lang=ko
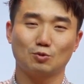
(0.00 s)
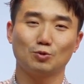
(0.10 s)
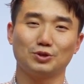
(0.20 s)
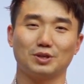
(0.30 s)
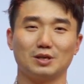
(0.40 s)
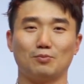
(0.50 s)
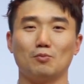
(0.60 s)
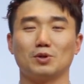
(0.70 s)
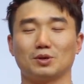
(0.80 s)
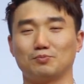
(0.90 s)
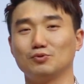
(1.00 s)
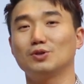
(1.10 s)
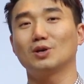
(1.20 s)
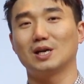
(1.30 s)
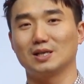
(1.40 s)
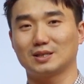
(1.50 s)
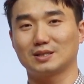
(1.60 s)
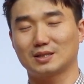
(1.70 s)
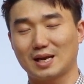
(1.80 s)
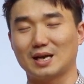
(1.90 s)
코드들을 보면서 분석할
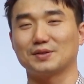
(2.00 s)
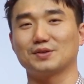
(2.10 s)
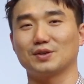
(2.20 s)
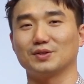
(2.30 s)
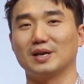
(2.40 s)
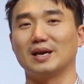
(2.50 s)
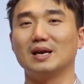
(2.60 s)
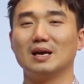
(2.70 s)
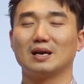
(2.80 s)
때가 있을 건데